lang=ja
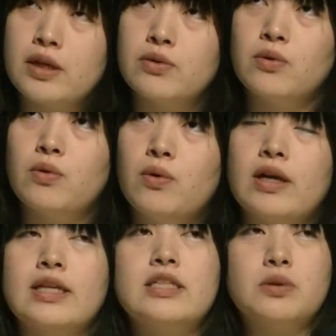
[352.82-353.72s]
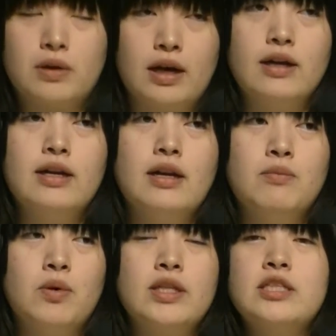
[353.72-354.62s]
のお話とか、
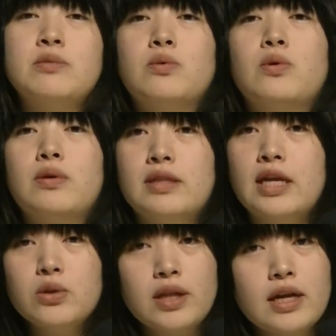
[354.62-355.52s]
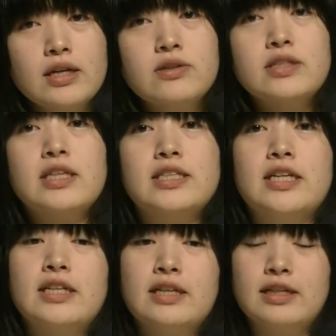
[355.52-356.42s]
もう私もなんとなくしか知
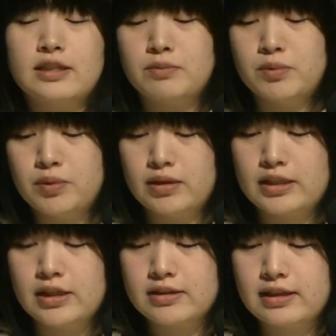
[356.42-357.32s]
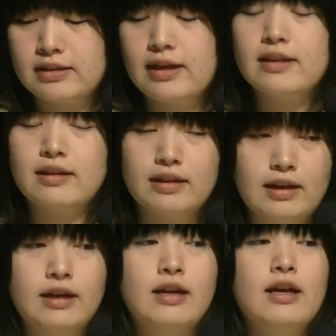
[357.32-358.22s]
らなかった部分がたくさんあっ
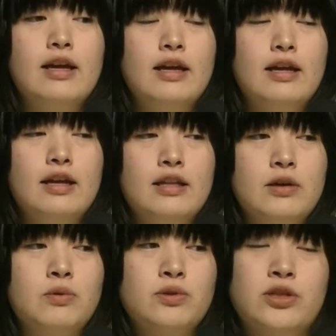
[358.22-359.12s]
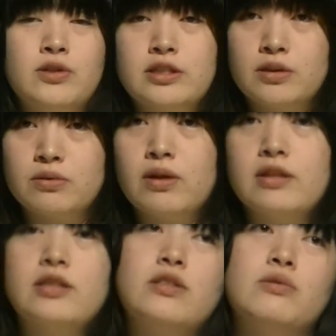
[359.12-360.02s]
て、でこうしおりちゃんのお
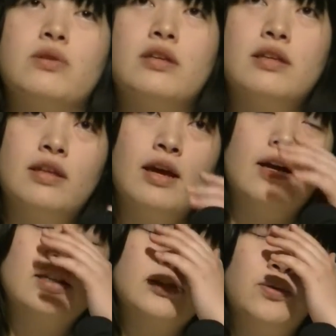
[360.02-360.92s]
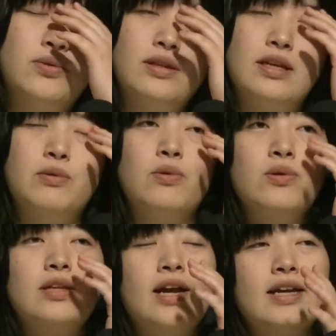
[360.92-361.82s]
話を聞いて、あ、そんなこ
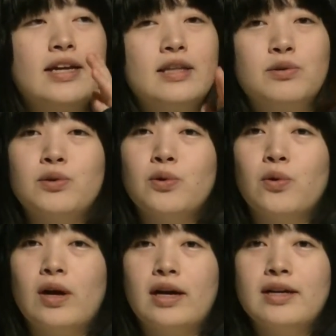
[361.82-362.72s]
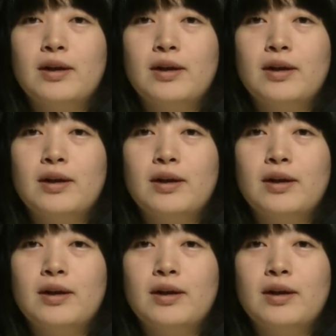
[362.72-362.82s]
う大変な苦労が